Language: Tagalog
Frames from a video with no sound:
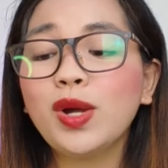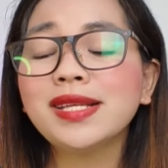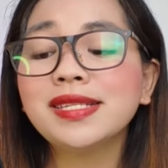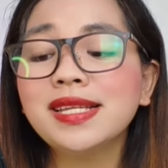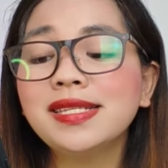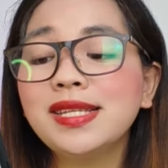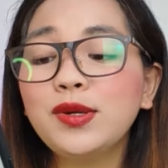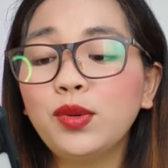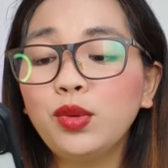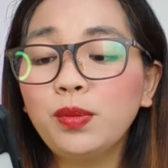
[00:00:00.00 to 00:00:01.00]
to
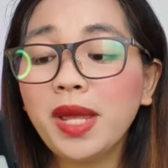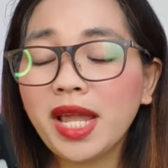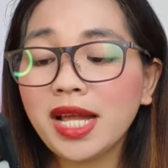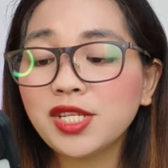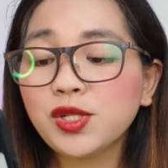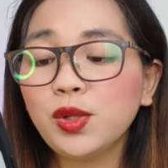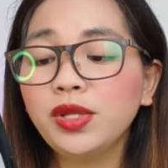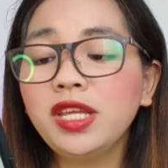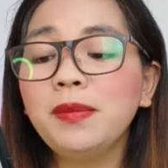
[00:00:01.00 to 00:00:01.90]
accessing Ube Cash Loan.